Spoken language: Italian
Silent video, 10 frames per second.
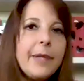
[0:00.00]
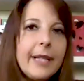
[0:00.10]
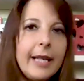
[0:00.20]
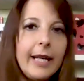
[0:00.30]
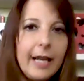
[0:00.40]

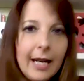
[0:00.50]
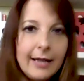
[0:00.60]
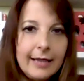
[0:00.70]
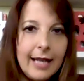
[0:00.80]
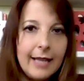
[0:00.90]
perché al
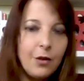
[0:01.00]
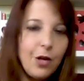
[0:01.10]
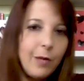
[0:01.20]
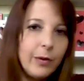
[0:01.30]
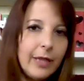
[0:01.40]
di là
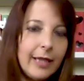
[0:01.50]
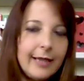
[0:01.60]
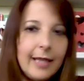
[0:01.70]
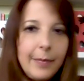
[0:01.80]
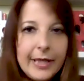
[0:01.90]
diciamo, della
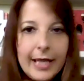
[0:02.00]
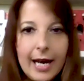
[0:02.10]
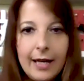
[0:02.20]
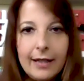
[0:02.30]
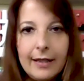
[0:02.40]

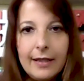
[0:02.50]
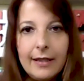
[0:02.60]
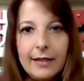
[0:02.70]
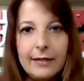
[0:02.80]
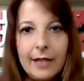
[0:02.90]
terapia
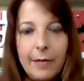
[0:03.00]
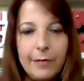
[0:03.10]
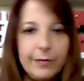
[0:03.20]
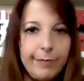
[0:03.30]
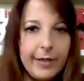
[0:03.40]
eh,
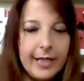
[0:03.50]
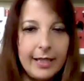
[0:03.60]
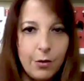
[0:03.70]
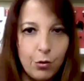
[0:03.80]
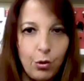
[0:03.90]
del, per
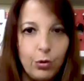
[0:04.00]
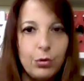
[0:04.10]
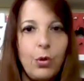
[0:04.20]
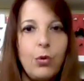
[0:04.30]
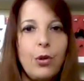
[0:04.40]
tenere sotto
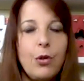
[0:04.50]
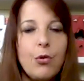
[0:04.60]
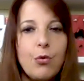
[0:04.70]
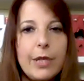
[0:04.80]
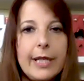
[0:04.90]
controllo
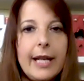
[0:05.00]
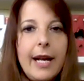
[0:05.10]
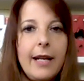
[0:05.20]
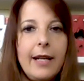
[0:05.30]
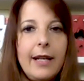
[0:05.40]

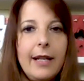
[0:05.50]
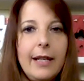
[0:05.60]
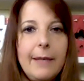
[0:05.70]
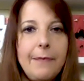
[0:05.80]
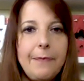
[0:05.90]
l'insulina
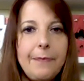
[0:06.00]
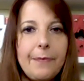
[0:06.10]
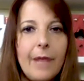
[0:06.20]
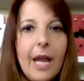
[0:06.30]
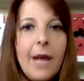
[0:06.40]
eh,
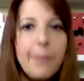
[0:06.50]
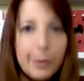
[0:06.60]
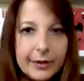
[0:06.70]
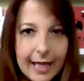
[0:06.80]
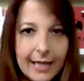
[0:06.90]
è
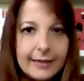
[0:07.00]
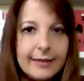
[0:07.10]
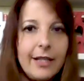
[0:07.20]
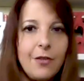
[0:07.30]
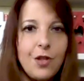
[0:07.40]

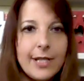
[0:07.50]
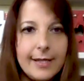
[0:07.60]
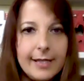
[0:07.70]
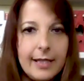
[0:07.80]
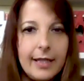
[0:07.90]
importante
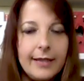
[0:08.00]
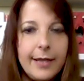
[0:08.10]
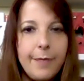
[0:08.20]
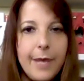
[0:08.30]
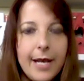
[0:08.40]
gestire il
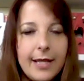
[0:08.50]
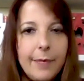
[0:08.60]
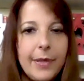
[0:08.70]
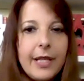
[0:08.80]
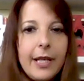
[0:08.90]
diabete
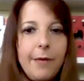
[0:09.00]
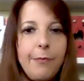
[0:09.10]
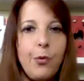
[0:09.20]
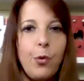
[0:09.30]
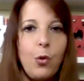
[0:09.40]
perché
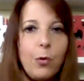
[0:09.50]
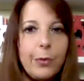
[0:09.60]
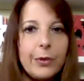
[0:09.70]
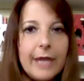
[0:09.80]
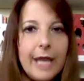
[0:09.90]
può
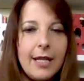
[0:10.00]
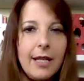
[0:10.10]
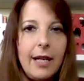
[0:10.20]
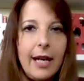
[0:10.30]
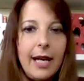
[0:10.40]
comportare
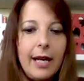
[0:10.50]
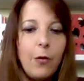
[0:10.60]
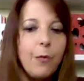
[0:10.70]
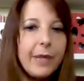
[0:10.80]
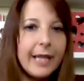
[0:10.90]
delle
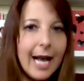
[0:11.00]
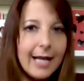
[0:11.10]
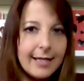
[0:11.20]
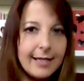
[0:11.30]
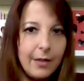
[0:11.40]

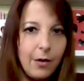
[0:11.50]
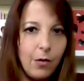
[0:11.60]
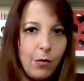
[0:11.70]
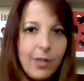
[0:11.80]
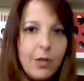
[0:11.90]
complicanze,
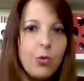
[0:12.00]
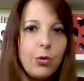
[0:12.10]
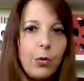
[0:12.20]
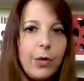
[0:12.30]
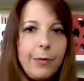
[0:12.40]
no? Quali
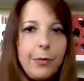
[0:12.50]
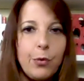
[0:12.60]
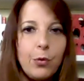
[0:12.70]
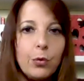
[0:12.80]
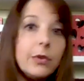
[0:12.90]
sono quelle
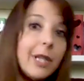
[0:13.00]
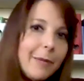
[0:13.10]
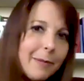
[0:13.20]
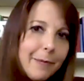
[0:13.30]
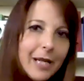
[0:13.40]
più
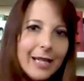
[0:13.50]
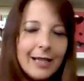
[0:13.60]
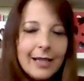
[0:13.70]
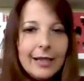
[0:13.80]
temibili?